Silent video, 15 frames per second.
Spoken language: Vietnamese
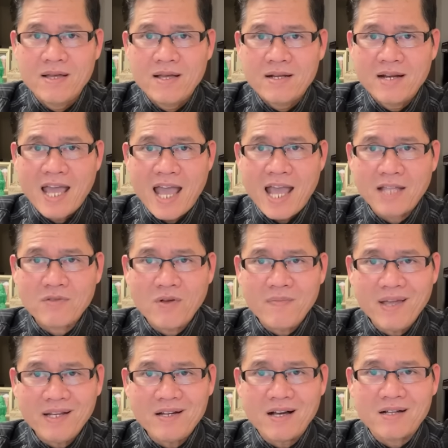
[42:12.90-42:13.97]
để tôi
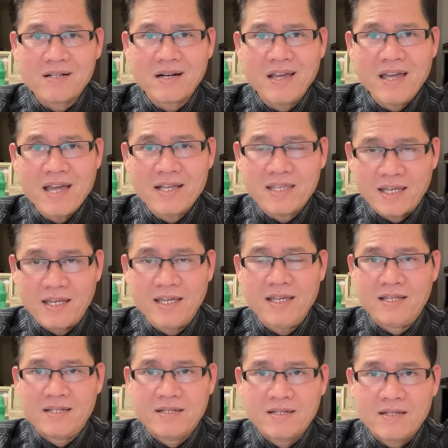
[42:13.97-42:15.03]
biết được địa
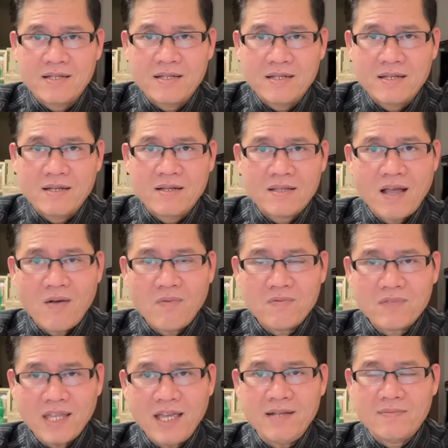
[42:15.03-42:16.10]
chỉ
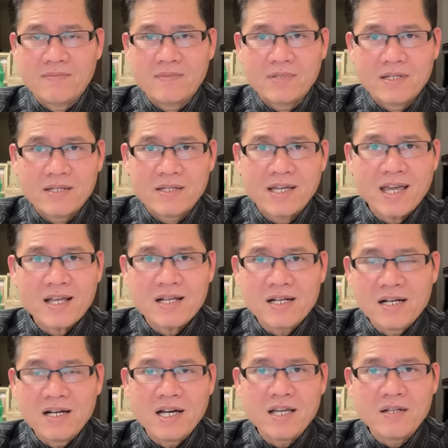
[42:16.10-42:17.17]
thông tin cái
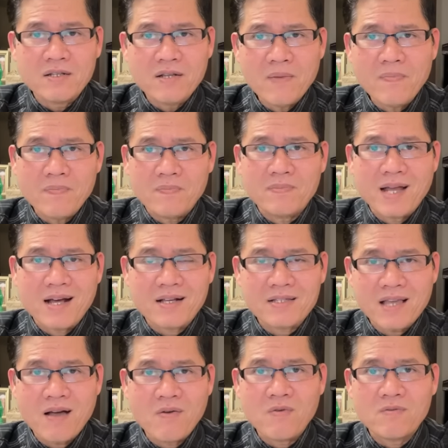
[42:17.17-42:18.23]
người núp đằng
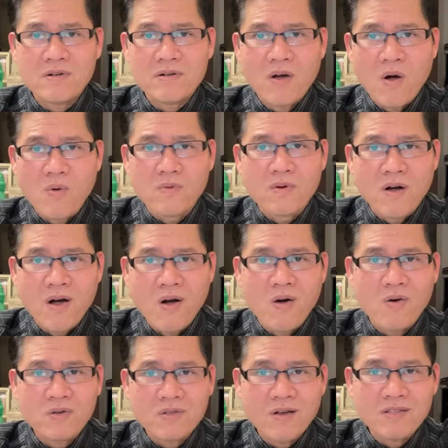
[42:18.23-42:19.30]
sau ủng
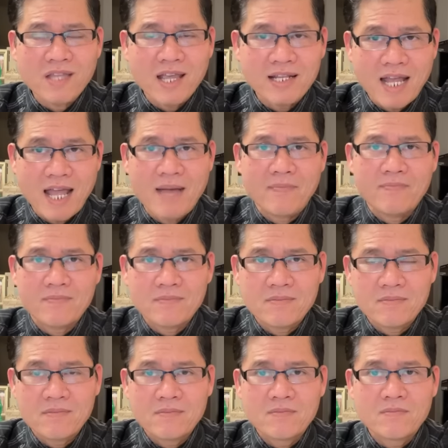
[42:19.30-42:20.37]
hộ cho thiền am
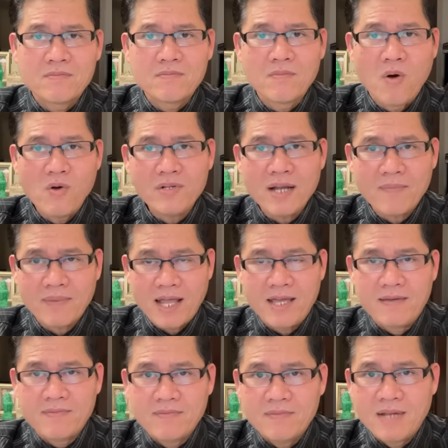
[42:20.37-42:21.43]
4 năm
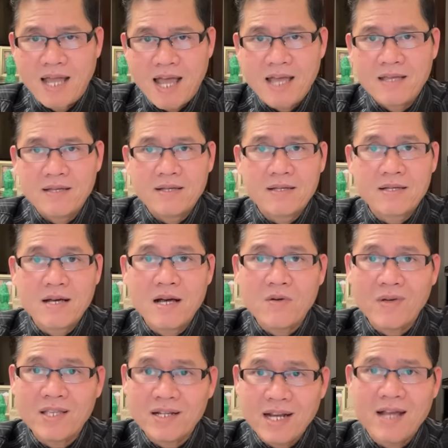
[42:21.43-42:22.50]
nay là ai cơ
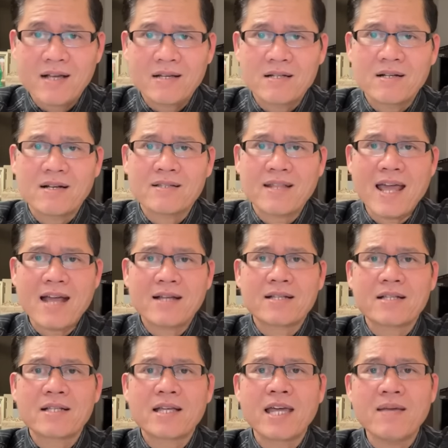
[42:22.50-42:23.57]
quan chức năng người đang
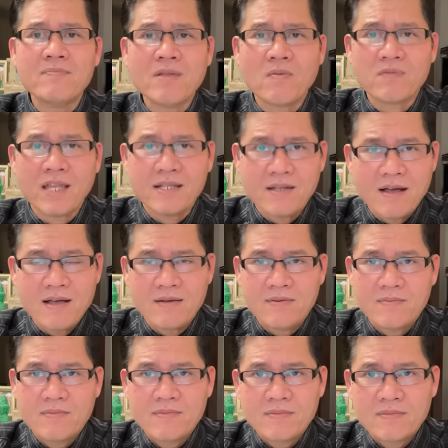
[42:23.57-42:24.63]
kiếm thông tin đó
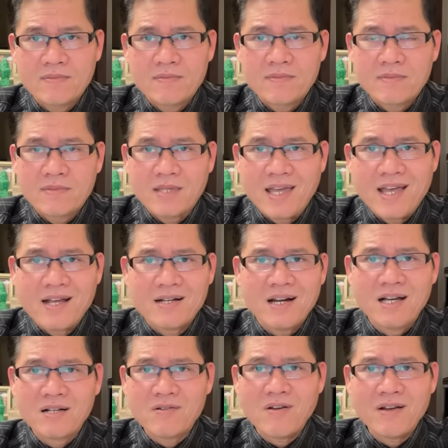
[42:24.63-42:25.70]
nha
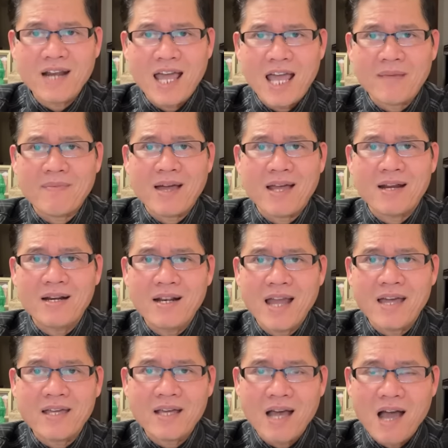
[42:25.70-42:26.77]
đừng có để mà
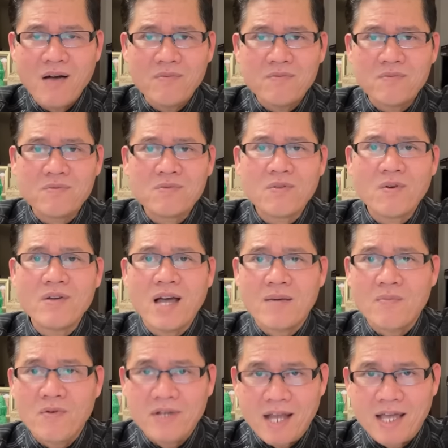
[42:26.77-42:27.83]
lạy ông tôi ở
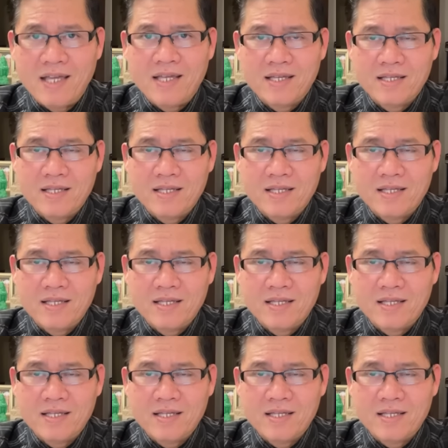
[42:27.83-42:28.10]
bụi này